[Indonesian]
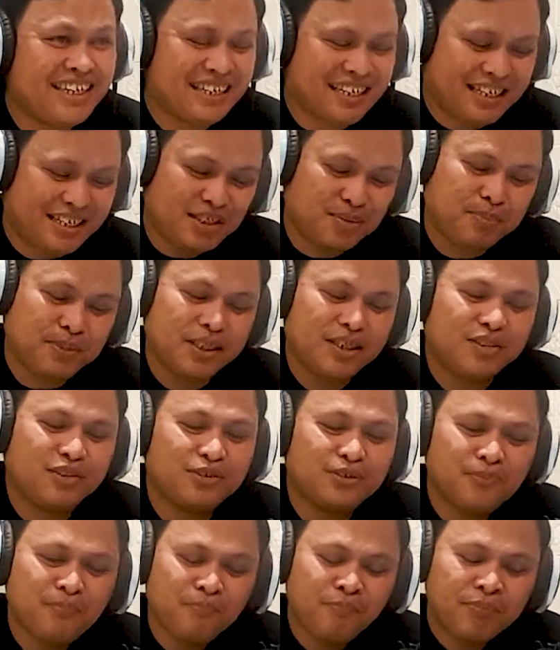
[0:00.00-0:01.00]
Kita seperti
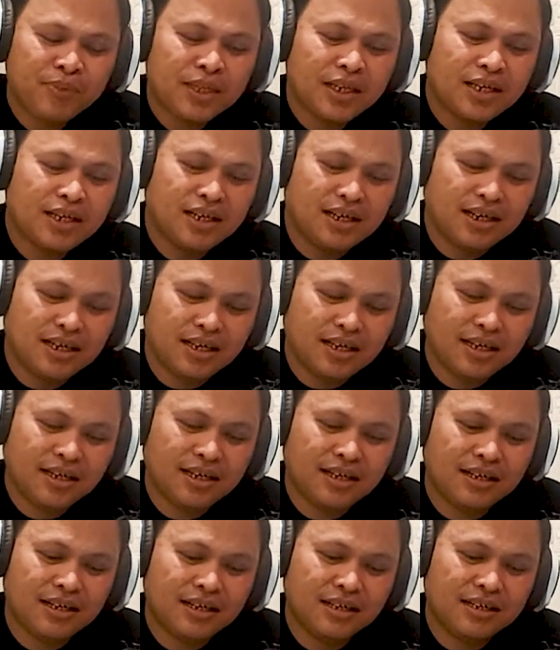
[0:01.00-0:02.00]
itu.
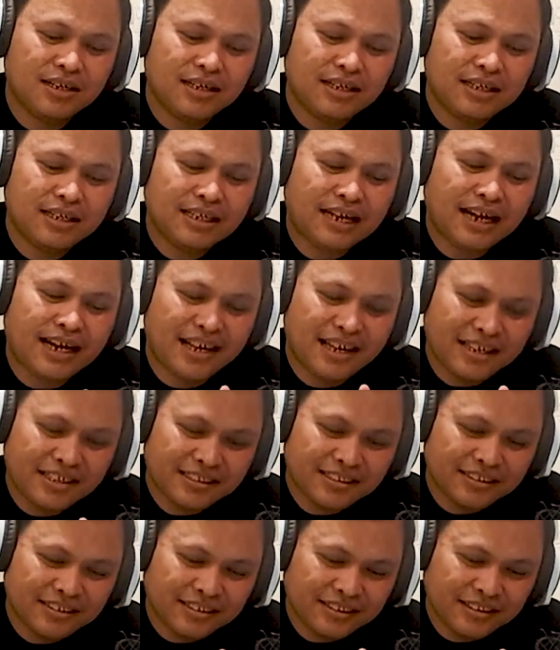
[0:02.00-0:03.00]
Uh, ada
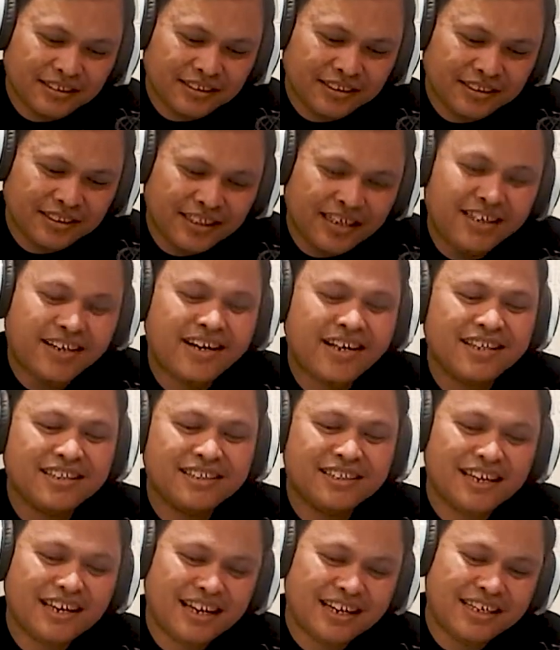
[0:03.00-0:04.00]

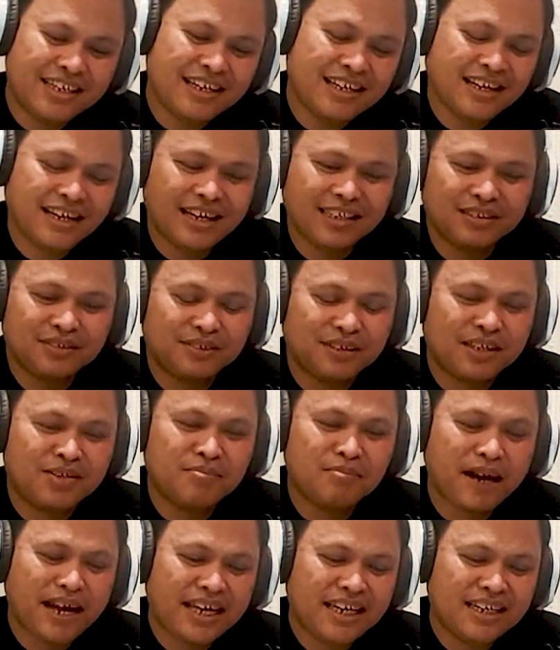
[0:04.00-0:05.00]
genrenya ada aturan
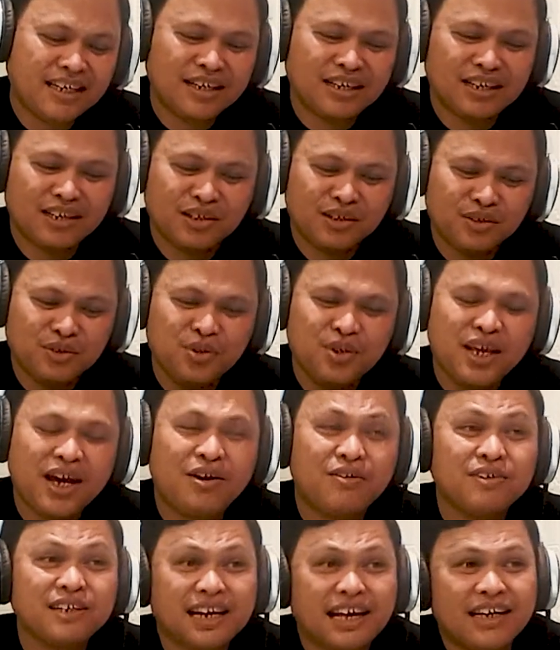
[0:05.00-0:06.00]
main
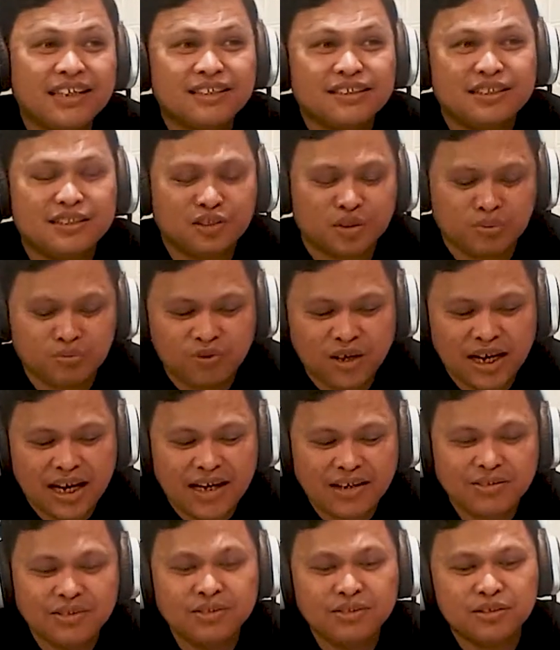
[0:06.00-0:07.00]
duniawi lah. Mm-hmm. Jadi semua
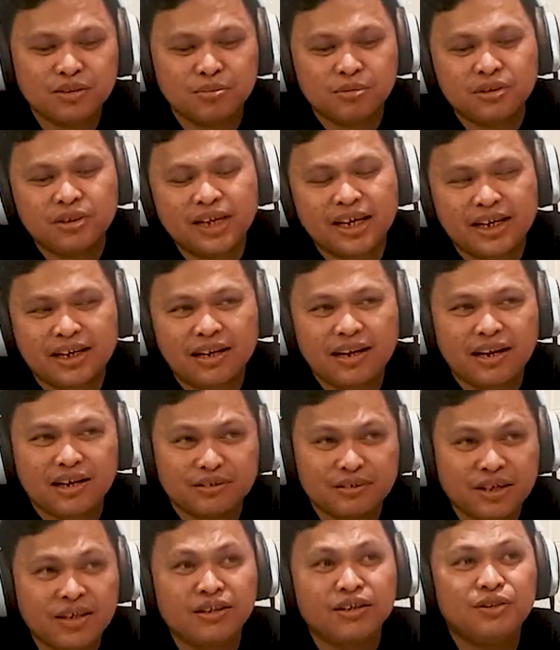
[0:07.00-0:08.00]
lagu itu sebetulnya adalah
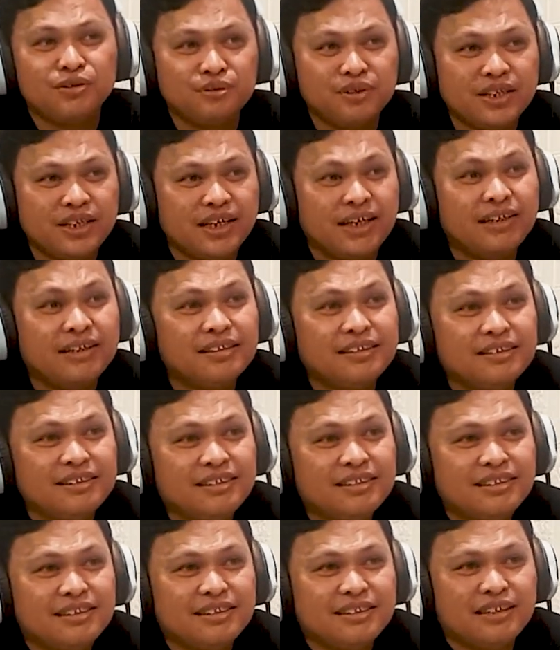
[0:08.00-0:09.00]
lagu yang di dunia.
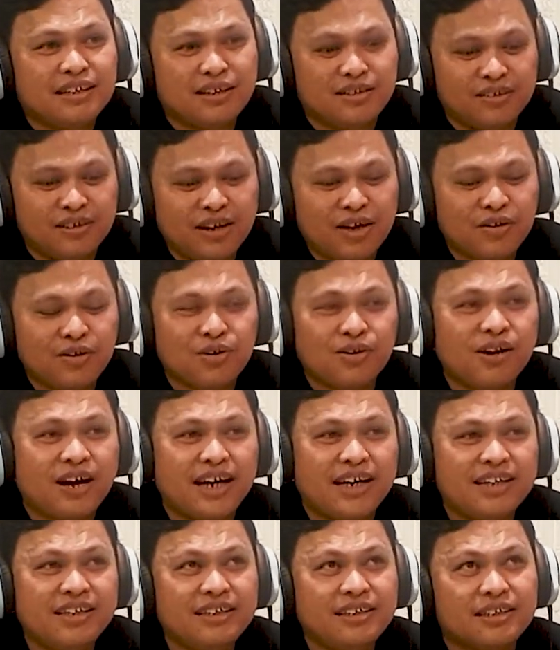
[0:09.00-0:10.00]
Mm-hmm. Ya kalau lagu
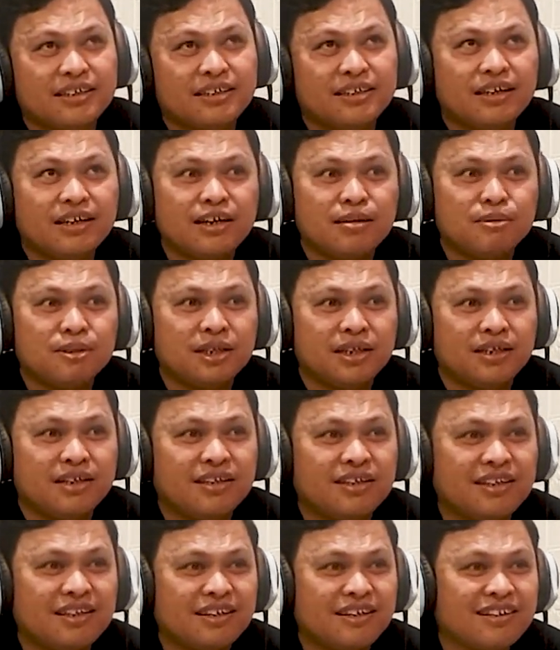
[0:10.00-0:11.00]
rohani ya kita nggak bisa
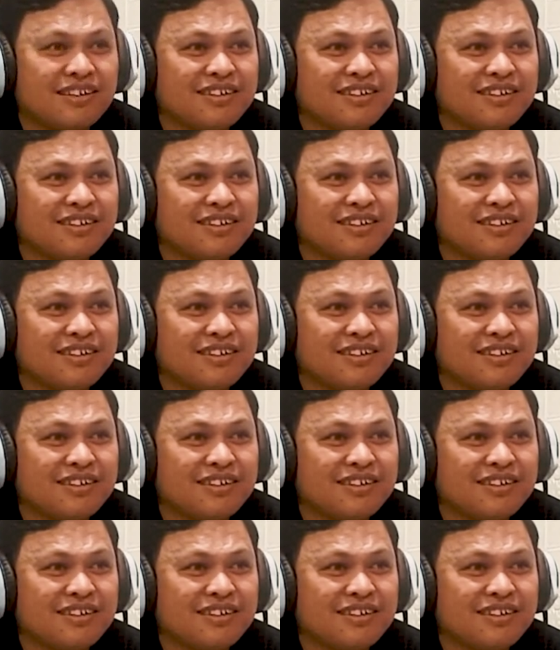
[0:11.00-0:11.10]
dengar.